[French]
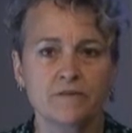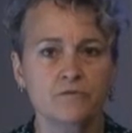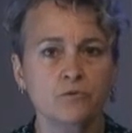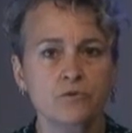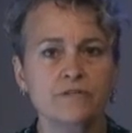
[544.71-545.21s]
c'est
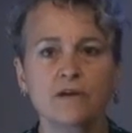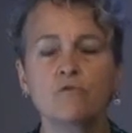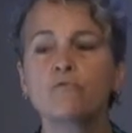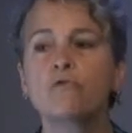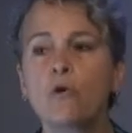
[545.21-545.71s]
sûr que ça
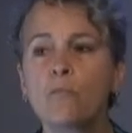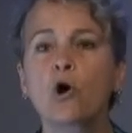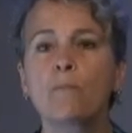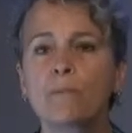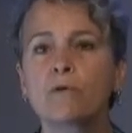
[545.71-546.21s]
ne
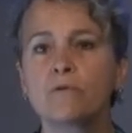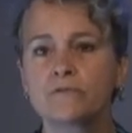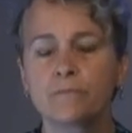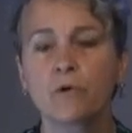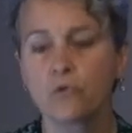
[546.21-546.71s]
formera pas,
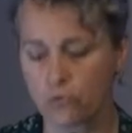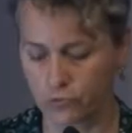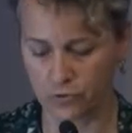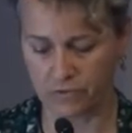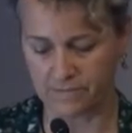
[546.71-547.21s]
c'est pas un
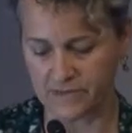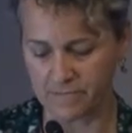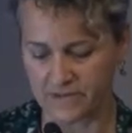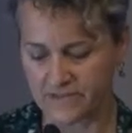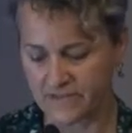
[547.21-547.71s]
cours de web
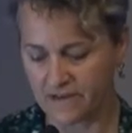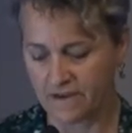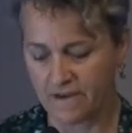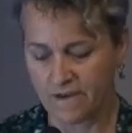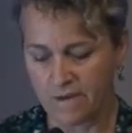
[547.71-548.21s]
sémantique,
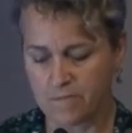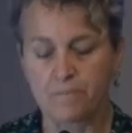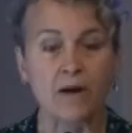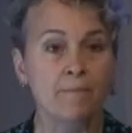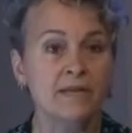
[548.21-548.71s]
mais
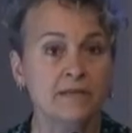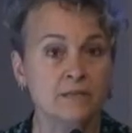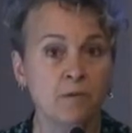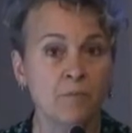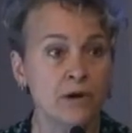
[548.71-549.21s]
permettre à
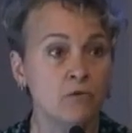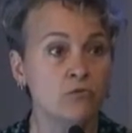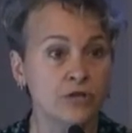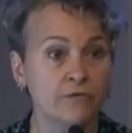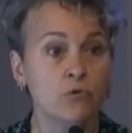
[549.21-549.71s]
ce moment-là
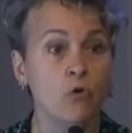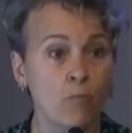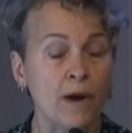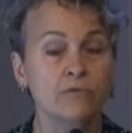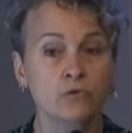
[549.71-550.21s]
aux gens de
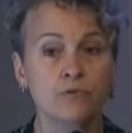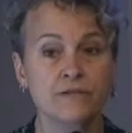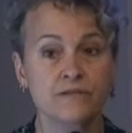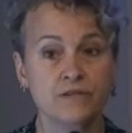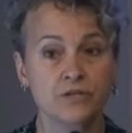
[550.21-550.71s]
comprendre de quoi
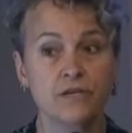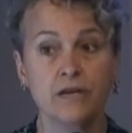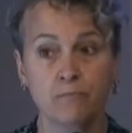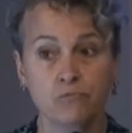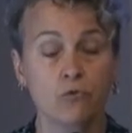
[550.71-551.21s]
il s'agit
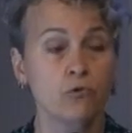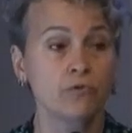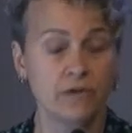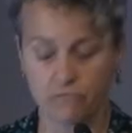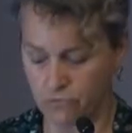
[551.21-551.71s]
et pour eux
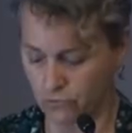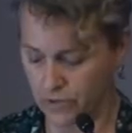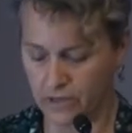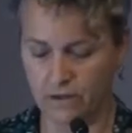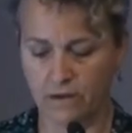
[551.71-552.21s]

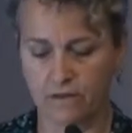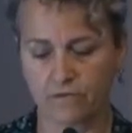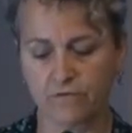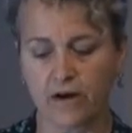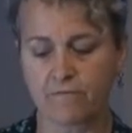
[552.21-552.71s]
d'évoluer,
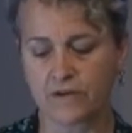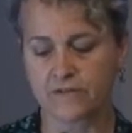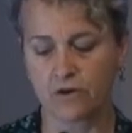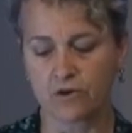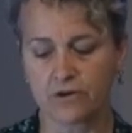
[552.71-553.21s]
de faire
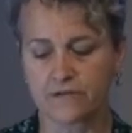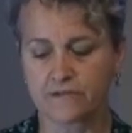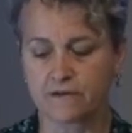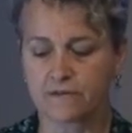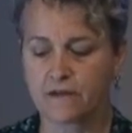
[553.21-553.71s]
avancer leurs
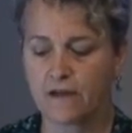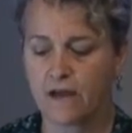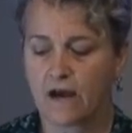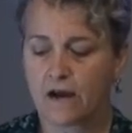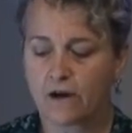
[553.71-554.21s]
connaissances.
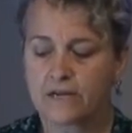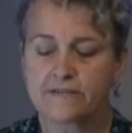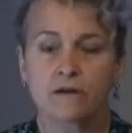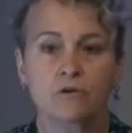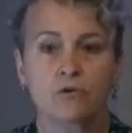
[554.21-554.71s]
Alors,
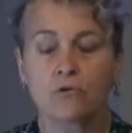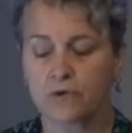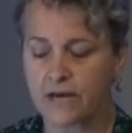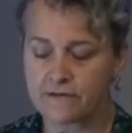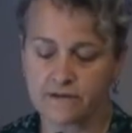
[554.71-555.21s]
les angles
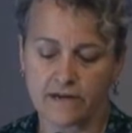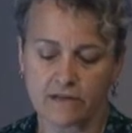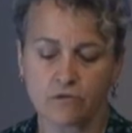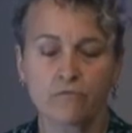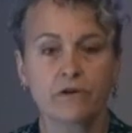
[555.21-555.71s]
concrets, c'est
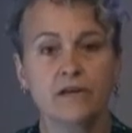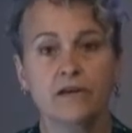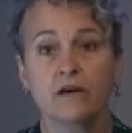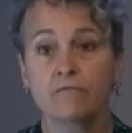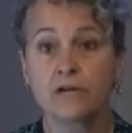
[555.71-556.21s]
quatre volets.
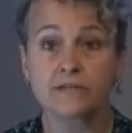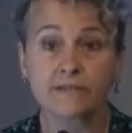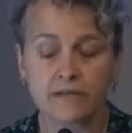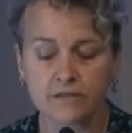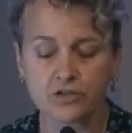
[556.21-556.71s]
Il y a un volet
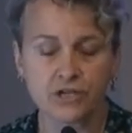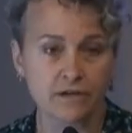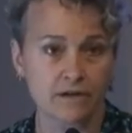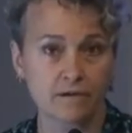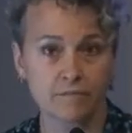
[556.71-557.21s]

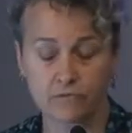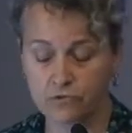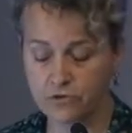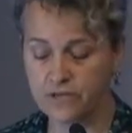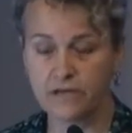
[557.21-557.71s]
stratégique
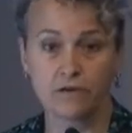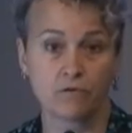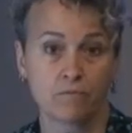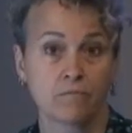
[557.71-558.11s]
aux données